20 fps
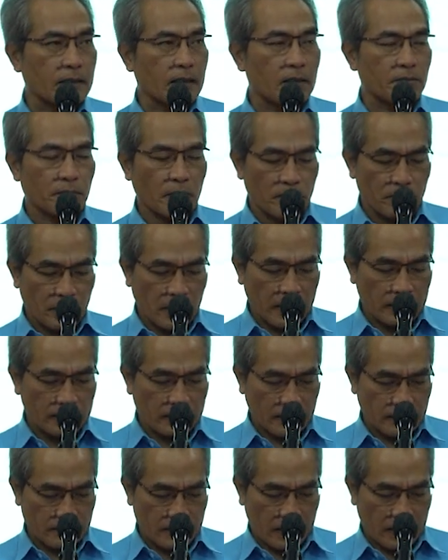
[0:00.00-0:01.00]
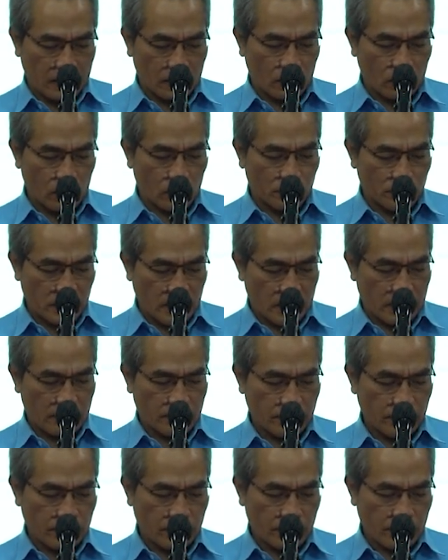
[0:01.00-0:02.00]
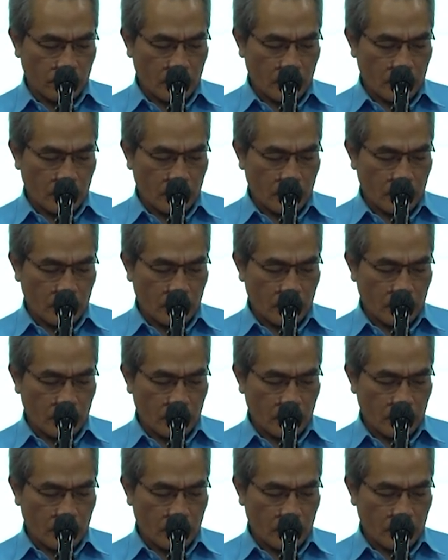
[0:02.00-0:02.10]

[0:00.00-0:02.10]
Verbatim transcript: dan pemberantasan korupsi.